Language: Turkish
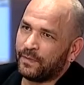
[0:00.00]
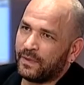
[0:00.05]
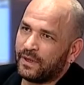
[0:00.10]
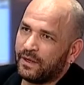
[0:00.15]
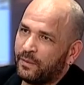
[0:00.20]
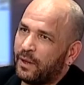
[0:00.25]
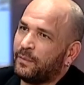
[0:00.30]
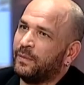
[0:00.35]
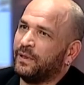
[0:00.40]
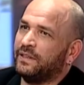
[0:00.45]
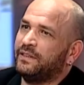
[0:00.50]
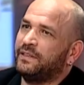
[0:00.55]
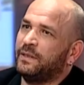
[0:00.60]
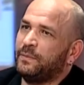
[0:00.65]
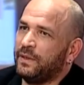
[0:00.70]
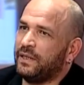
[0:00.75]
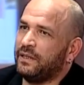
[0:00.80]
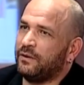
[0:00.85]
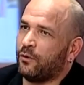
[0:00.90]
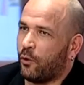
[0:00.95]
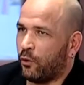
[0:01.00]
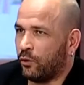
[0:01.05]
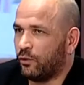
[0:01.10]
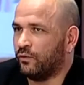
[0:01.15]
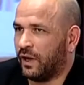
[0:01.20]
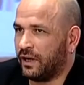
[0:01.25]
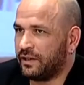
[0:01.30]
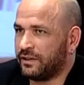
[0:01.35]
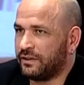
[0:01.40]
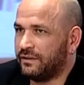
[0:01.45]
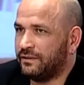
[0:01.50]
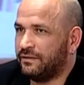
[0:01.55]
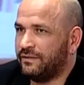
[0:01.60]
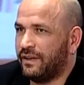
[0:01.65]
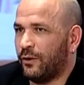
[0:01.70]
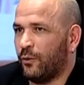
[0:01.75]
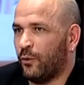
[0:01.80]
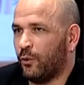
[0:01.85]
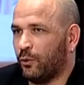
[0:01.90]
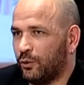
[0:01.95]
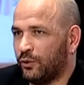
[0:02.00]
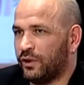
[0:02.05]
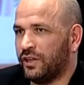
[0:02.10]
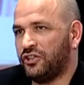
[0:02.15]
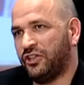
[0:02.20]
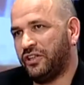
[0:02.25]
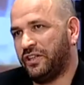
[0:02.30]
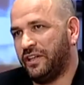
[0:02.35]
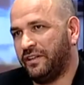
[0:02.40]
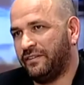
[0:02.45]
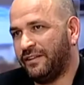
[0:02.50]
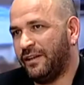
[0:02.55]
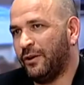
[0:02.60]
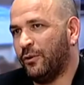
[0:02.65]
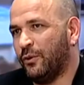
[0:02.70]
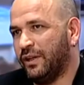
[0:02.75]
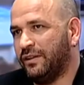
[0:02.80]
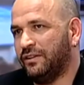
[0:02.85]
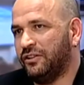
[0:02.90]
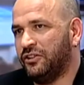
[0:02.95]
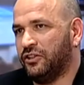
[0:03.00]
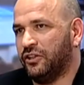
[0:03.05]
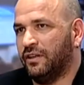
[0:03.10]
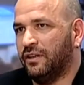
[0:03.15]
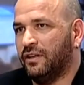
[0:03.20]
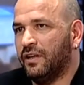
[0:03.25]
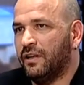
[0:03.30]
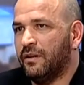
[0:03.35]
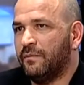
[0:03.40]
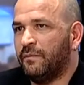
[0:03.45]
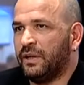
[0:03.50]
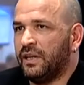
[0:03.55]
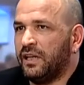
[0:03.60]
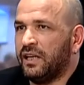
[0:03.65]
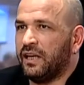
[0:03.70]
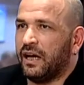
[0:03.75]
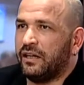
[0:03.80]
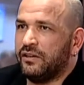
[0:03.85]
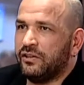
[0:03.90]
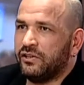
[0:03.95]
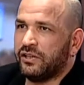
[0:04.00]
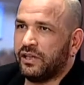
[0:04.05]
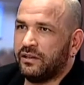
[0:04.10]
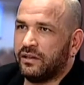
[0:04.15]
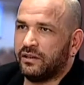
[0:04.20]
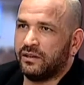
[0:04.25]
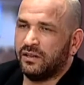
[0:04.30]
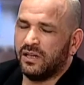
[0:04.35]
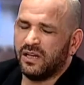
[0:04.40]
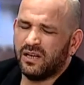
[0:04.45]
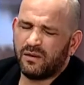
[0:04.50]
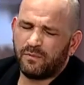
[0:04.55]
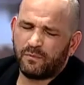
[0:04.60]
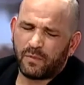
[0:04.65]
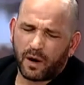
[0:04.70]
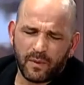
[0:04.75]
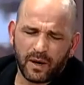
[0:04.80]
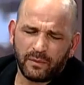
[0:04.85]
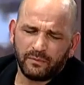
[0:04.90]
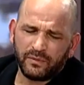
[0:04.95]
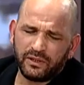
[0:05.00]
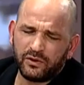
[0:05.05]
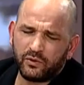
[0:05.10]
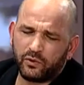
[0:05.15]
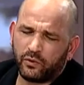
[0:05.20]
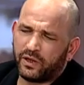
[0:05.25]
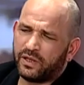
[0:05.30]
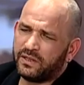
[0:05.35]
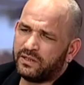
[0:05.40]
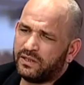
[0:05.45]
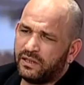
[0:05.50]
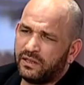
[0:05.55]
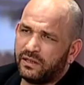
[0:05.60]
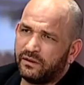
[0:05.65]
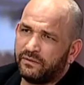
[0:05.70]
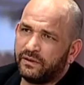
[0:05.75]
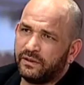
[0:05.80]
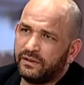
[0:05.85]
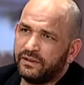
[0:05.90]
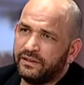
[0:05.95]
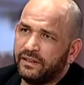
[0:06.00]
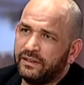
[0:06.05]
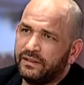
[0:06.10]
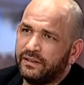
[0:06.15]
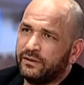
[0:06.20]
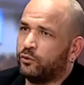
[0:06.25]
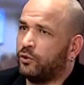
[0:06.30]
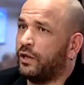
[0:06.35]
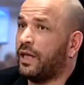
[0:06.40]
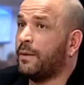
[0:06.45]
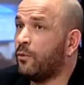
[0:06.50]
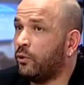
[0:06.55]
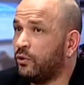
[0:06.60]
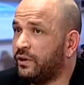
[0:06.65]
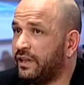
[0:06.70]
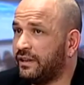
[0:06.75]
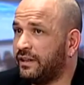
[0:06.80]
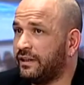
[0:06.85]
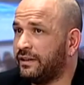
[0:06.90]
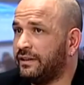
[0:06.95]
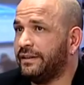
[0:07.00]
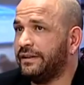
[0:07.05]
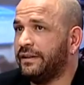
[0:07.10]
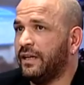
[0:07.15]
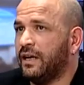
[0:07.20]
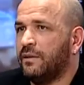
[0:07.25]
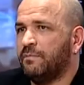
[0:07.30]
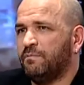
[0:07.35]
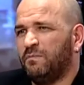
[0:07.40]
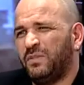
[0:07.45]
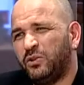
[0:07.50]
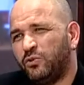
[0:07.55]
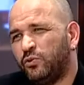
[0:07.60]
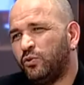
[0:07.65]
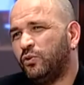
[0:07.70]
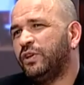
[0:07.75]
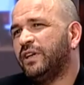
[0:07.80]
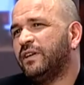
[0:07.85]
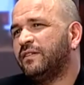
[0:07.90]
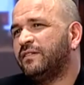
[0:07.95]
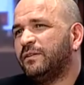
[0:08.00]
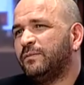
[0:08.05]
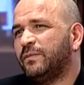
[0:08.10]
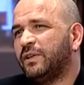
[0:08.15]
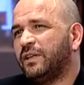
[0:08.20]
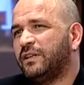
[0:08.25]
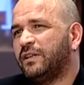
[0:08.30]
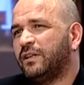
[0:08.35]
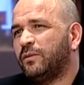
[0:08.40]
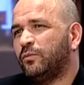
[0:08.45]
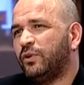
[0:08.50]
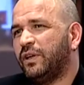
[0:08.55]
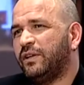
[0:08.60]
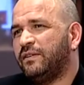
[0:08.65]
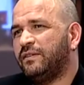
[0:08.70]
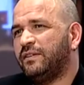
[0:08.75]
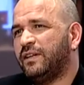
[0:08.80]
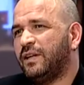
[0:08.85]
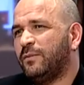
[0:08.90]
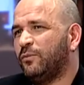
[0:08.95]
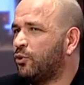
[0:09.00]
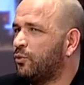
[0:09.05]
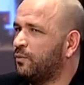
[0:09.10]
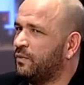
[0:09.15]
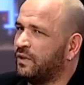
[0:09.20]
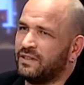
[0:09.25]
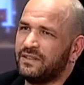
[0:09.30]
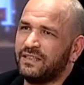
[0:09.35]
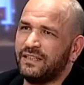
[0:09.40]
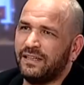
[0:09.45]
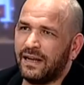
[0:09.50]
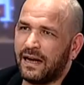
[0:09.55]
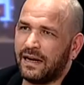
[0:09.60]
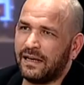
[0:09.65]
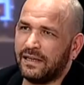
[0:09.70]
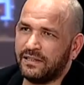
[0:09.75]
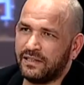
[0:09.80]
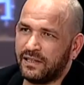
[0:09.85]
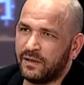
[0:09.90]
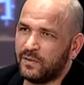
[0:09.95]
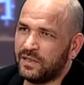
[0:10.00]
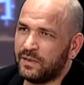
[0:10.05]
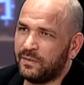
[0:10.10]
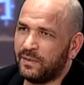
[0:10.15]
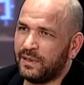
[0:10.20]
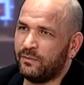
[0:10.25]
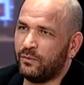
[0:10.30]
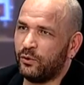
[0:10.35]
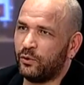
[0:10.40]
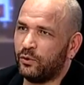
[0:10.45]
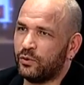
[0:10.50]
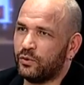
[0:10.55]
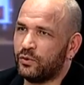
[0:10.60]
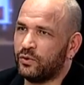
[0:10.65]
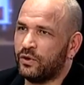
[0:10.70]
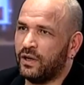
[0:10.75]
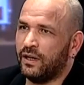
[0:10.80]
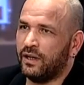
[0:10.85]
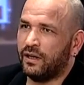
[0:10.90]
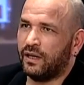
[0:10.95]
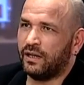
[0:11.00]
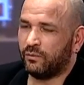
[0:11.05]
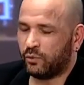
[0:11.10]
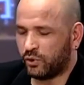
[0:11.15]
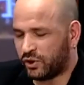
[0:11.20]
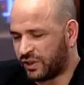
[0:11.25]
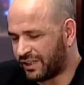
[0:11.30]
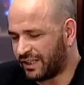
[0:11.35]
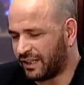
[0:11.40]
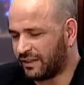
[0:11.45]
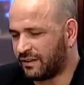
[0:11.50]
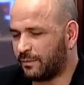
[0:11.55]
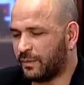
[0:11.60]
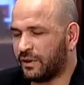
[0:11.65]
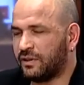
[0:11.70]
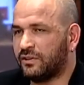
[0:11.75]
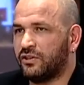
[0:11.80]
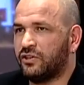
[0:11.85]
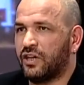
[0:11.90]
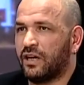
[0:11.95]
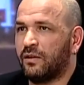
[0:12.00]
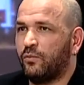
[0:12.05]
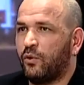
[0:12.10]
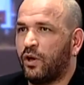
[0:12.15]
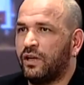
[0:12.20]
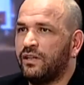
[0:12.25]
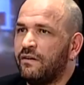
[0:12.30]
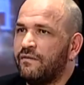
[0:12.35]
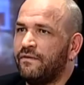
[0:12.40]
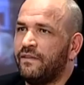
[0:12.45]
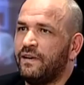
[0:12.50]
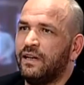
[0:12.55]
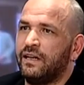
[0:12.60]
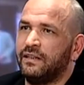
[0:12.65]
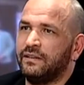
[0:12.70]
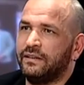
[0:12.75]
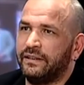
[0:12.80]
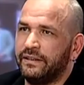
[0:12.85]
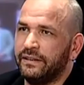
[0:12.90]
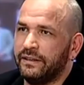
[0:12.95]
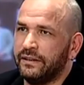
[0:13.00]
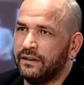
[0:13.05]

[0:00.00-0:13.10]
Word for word: Babanın da bir oğlu var ve oğlu da şirkette yönetici. Bana geldi şey dedi, babam dedi çok eski kafalı dedi, demode dedi, bir türlü yatırımları kabul ettiremiyorum, nasıl ilerleyeceğimizi bilmiyoruz. Hani bu şirketi batıracak bu adam falan dedi.